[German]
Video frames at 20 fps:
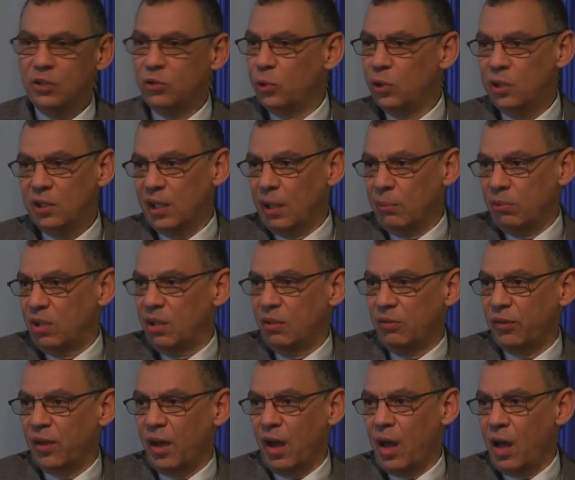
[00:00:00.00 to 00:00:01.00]
natürlich habe ich eine,
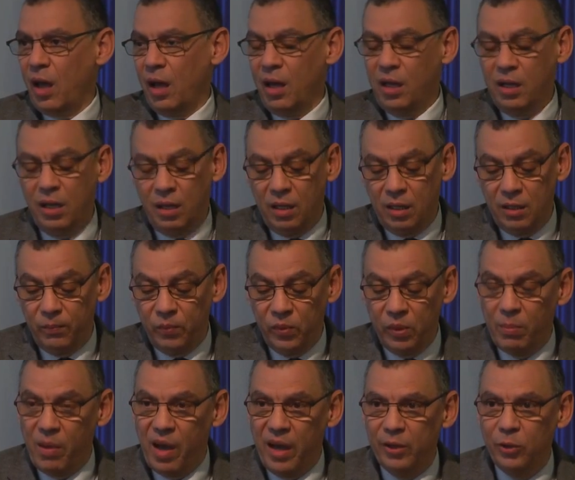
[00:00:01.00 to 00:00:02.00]
Fra äh,
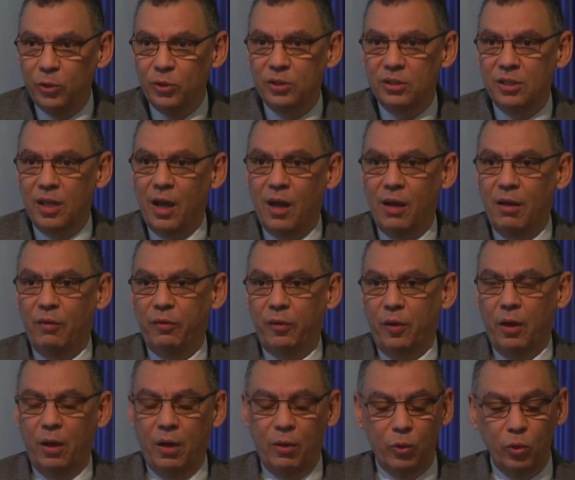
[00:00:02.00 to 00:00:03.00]
eine Meinung
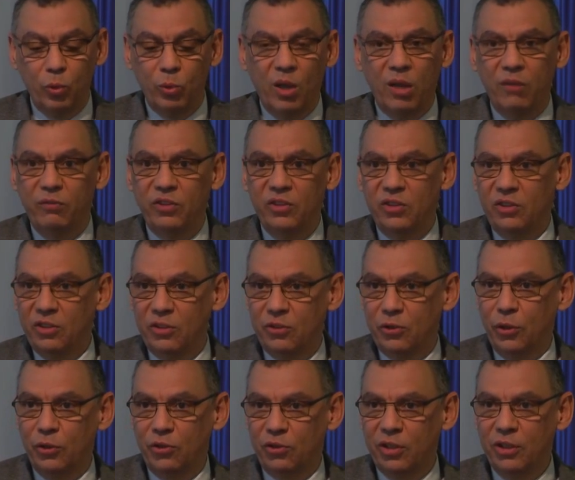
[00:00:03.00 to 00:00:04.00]
darüber, wie sich das
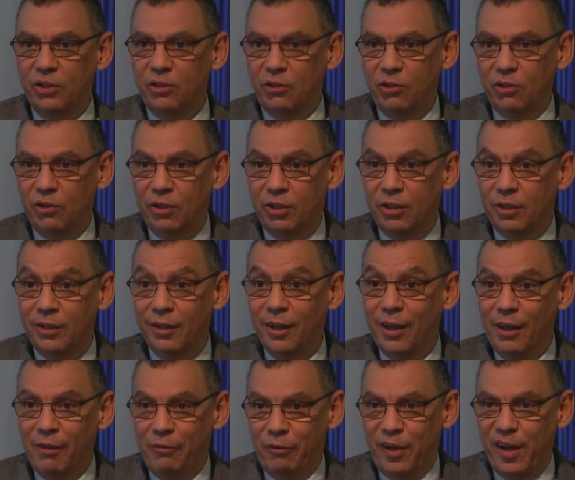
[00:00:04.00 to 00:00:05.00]
deutsch-griechische
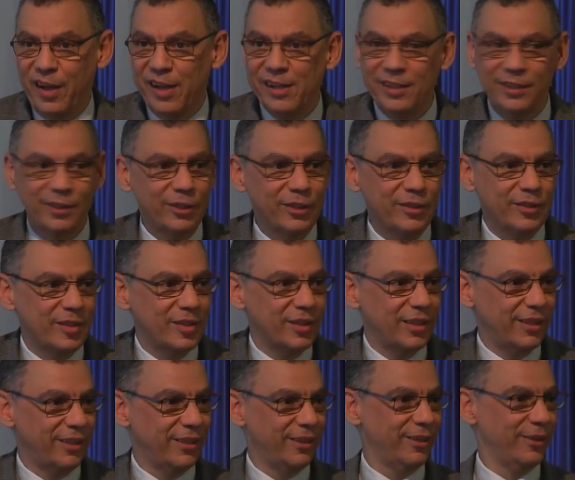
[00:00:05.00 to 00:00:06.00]

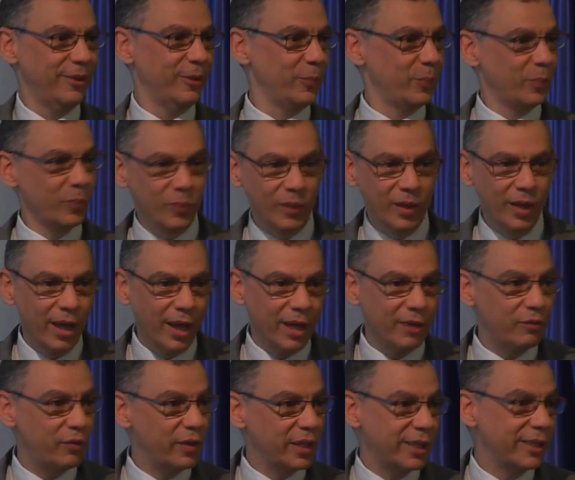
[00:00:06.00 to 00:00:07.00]
Verhältnis äh,
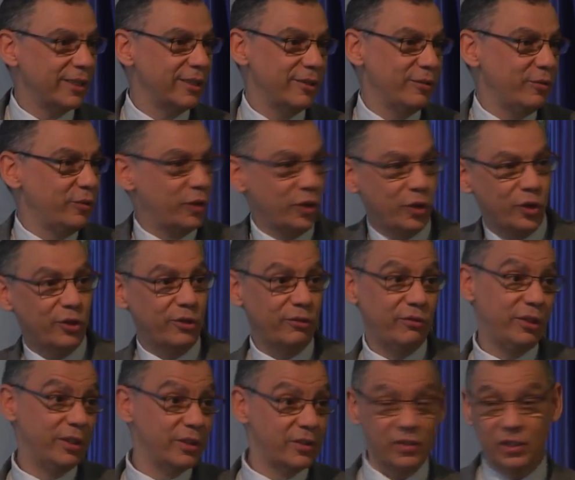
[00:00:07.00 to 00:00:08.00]
entwickeln
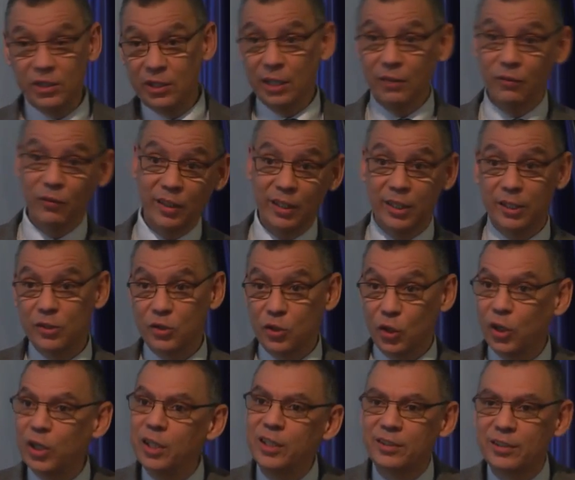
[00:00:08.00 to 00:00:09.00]
würde, wie es sich entwickeln
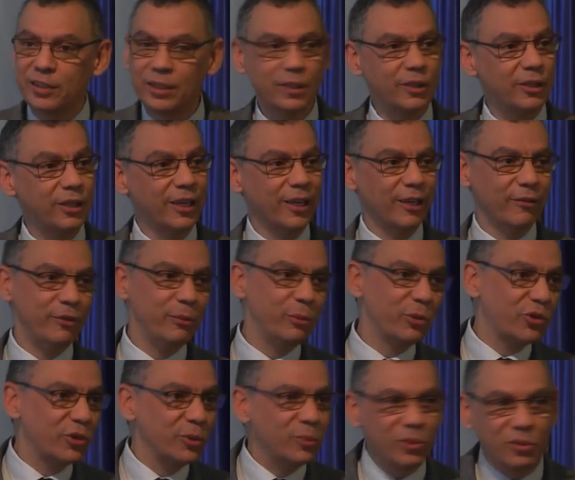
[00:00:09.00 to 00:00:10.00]
sollte, wie
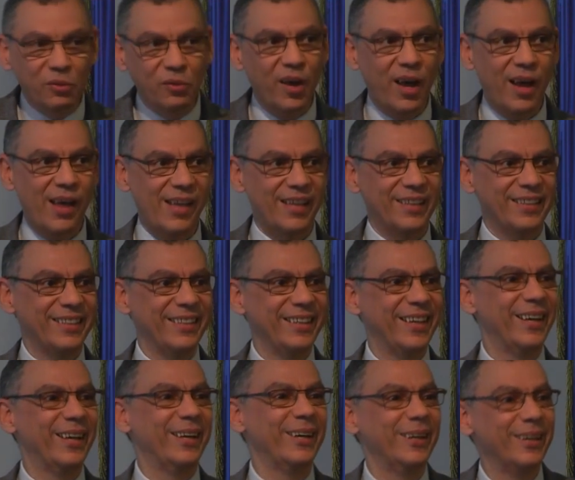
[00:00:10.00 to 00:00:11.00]
bestimmte Fragen
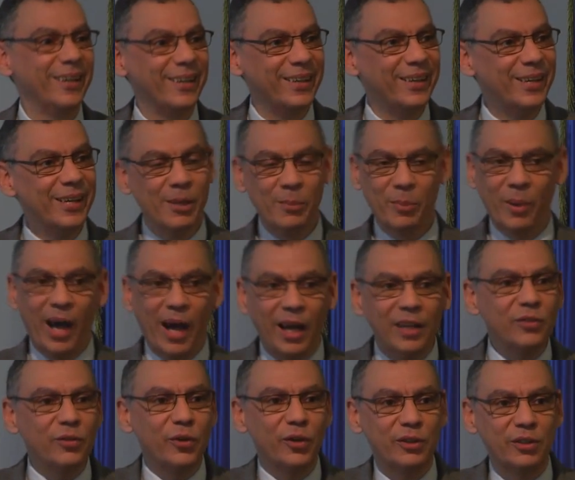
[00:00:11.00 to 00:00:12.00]
äh,
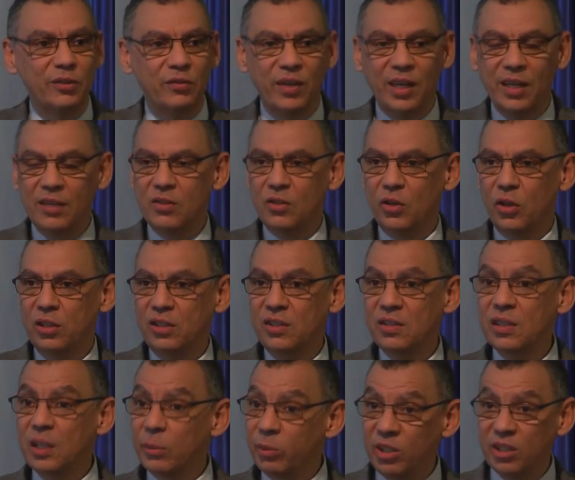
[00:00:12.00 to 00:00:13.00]
beantwortet werden sollten. Die
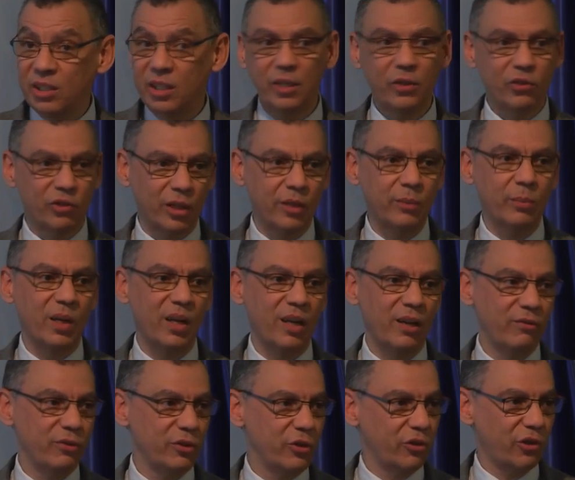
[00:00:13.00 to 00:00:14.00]
sind aber nicht Gegenstand
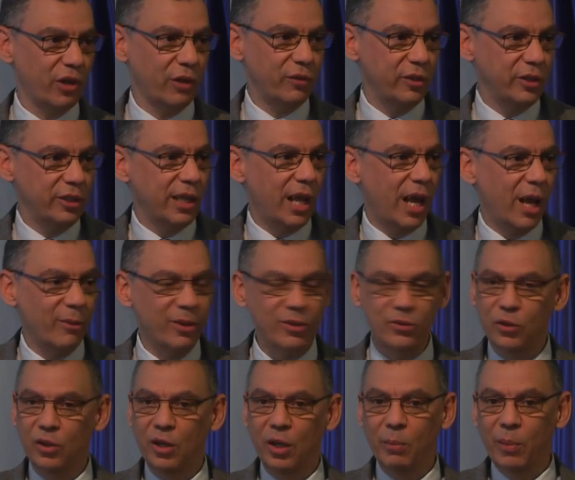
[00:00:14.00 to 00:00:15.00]
meiner wissenschaftlichen Arbeit,
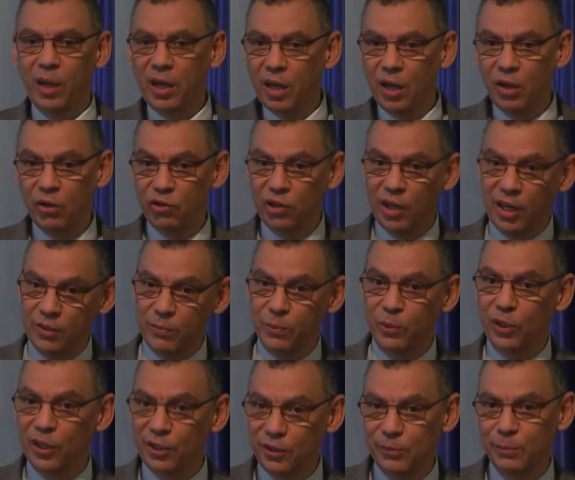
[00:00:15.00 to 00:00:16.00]
sondern meiner
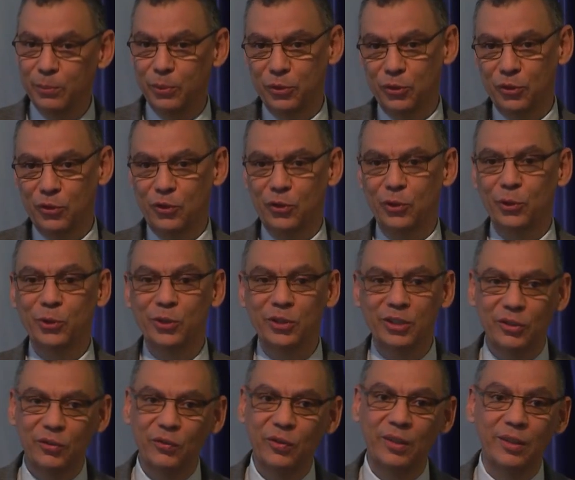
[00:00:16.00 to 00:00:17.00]
staatsbürgerlichen Position. Und
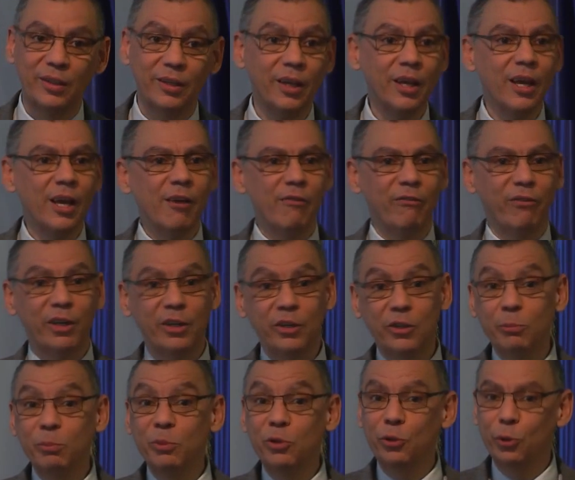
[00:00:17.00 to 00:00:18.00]
deswegen werde
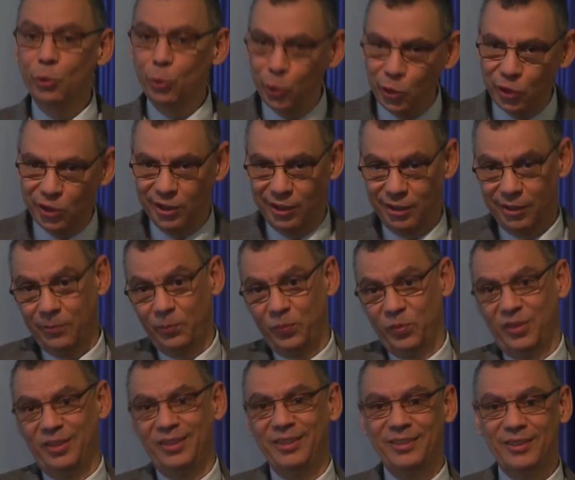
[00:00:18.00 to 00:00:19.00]
ich mich hüten,
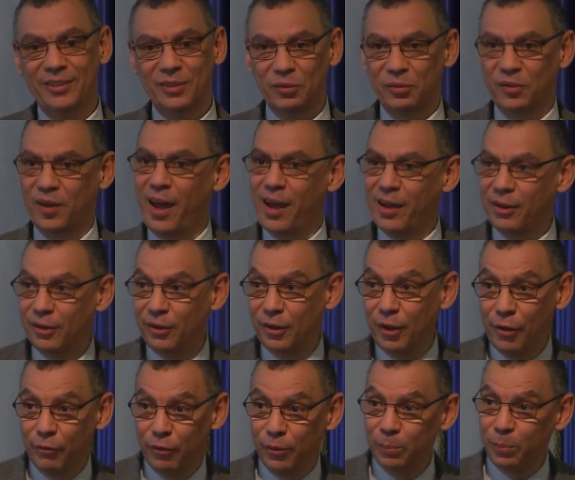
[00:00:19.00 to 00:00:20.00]
diese Frage
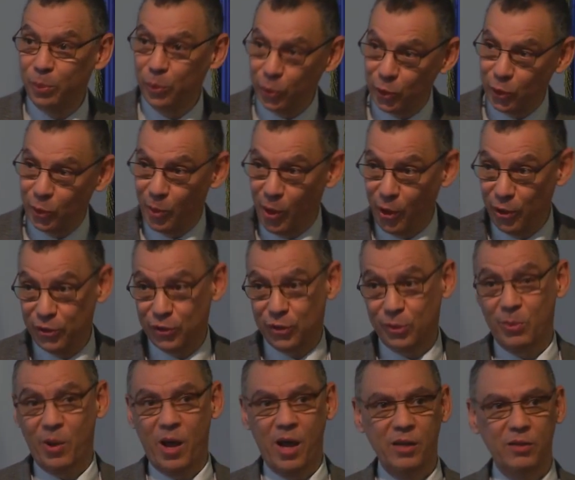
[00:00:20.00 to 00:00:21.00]
vom Podium aus
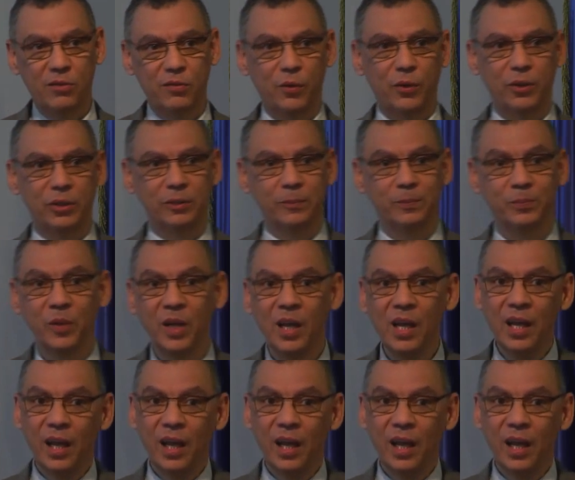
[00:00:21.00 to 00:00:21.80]
zu beantworten.